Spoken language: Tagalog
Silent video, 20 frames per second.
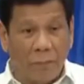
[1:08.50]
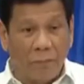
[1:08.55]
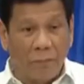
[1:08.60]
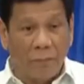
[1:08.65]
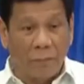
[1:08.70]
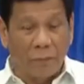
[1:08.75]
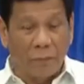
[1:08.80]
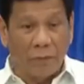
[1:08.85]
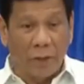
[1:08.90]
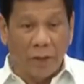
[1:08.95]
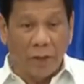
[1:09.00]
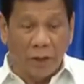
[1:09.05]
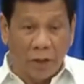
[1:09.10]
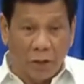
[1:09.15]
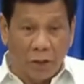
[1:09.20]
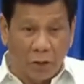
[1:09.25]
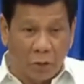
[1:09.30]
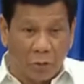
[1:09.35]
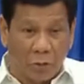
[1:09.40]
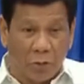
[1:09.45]
for the
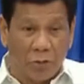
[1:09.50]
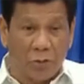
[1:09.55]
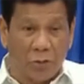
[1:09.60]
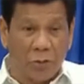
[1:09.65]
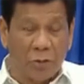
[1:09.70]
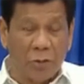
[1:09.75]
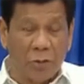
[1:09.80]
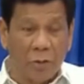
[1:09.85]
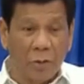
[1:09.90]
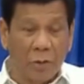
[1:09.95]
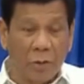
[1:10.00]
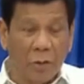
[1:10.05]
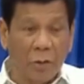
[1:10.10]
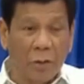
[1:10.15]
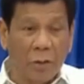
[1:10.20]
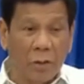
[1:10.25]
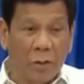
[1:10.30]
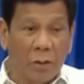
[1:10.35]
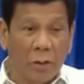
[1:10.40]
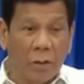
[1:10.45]
idiots,
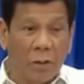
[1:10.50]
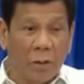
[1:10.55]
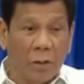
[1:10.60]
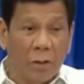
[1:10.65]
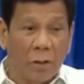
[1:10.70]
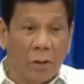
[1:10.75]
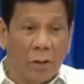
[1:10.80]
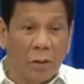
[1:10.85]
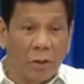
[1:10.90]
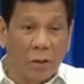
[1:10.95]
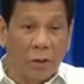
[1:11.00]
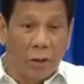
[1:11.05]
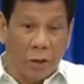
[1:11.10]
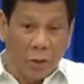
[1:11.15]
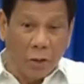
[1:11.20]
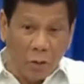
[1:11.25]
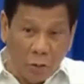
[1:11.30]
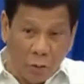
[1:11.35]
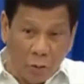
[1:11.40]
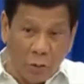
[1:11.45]
they
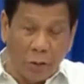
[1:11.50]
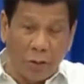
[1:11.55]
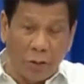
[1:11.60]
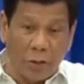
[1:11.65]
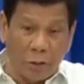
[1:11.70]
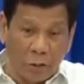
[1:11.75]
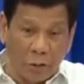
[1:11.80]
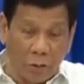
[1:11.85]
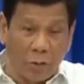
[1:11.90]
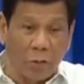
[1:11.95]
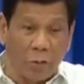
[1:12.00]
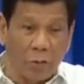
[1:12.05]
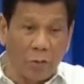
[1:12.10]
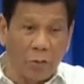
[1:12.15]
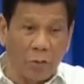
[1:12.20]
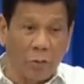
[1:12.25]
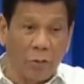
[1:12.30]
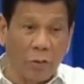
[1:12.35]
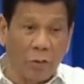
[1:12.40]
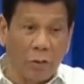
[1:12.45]
go into
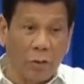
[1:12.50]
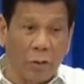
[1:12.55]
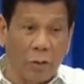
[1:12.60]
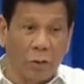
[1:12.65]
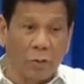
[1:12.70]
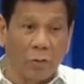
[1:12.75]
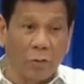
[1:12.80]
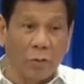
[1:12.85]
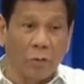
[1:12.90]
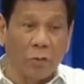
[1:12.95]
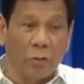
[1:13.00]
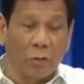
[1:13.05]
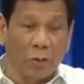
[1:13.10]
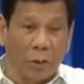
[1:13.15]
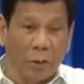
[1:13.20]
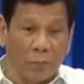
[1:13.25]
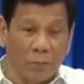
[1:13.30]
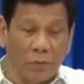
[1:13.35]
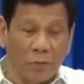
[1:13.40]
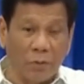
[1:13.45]
itong
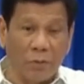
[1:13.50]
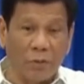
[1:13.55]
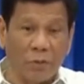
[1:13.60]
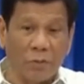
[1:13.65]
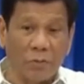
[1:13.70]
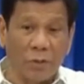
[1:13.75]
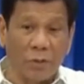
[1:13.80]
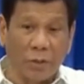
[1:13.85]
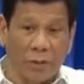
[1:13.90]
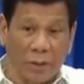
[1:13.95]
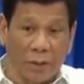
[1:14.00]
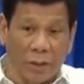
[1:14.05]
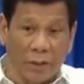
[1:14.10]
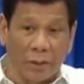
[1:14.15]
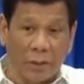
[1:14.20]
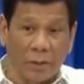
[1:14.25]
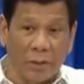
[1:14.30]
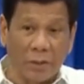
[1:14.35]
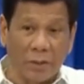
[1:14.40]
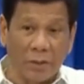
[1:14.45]
corruption sa
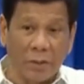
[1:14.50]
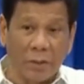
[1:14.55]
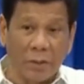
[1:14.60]
drugs.